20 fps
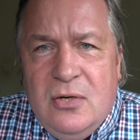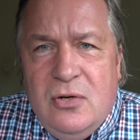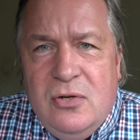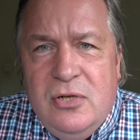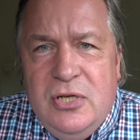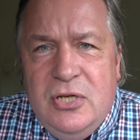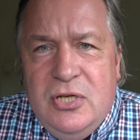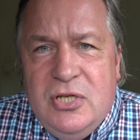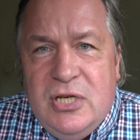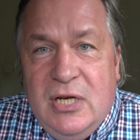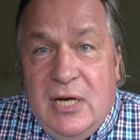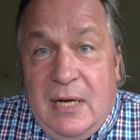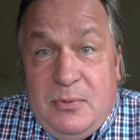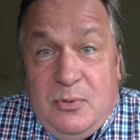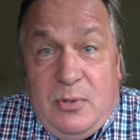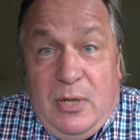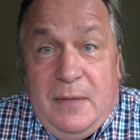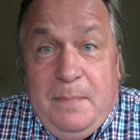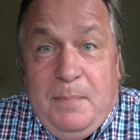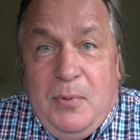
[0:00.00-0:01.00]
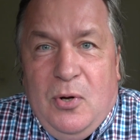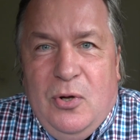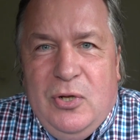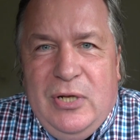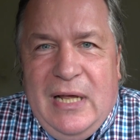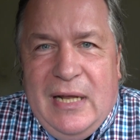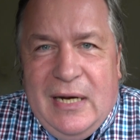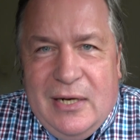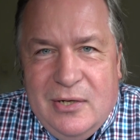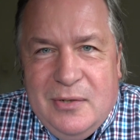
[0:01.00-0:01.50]
rolnicze, na przykład
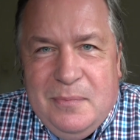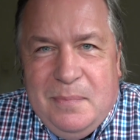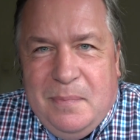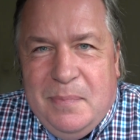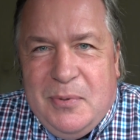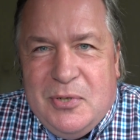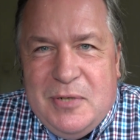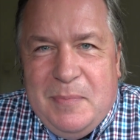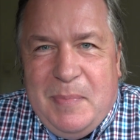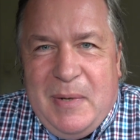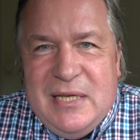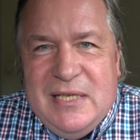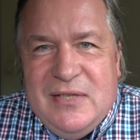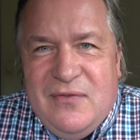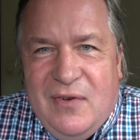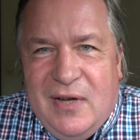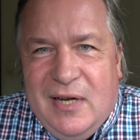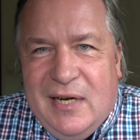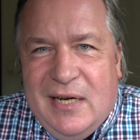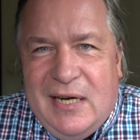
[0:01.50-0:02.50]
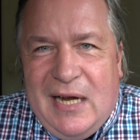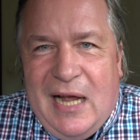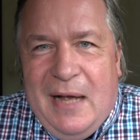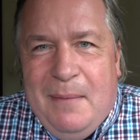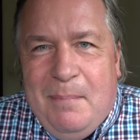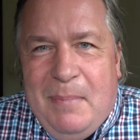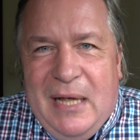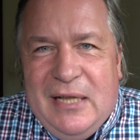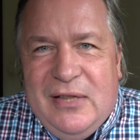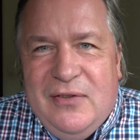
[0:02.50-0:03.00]
Pronar, no, proszę Państwa,
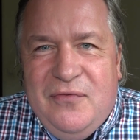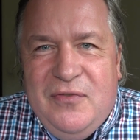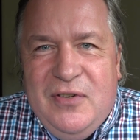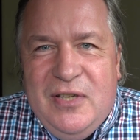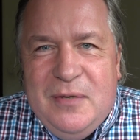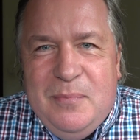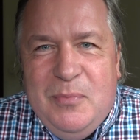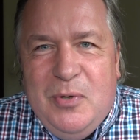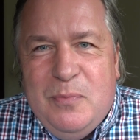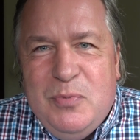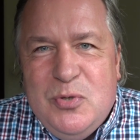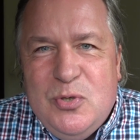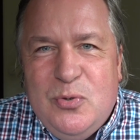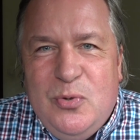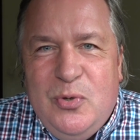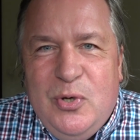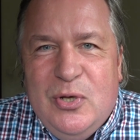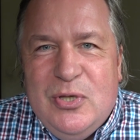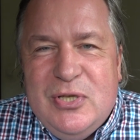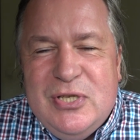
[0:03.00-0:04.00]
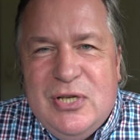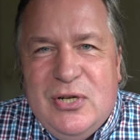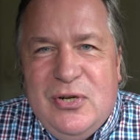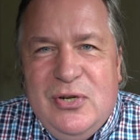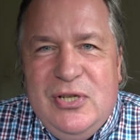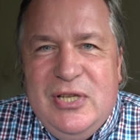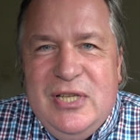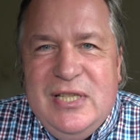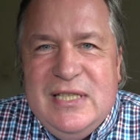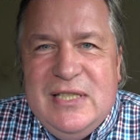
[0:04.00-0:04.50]
Kabat, firmy obsługujące
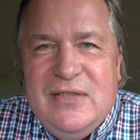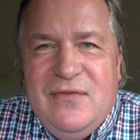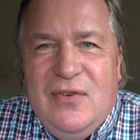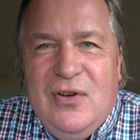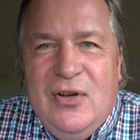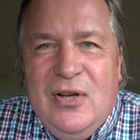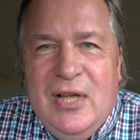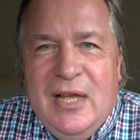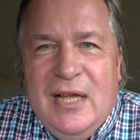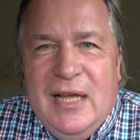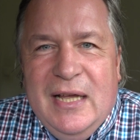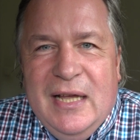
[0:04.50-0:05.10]
rolnictwo,